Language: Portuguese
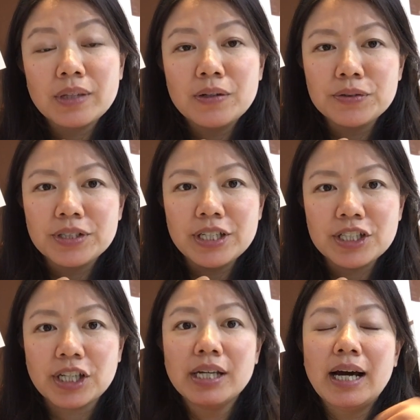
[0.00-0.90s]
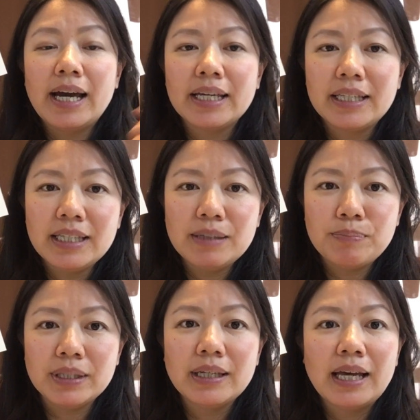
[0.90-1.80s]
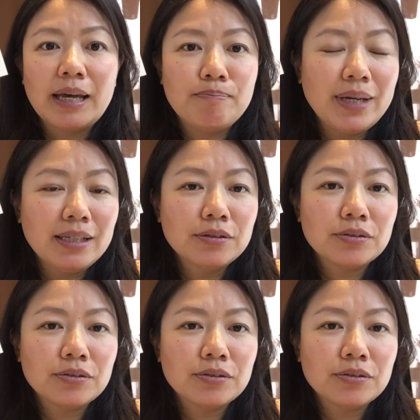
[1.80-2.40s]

Ou seja, a equipe é bem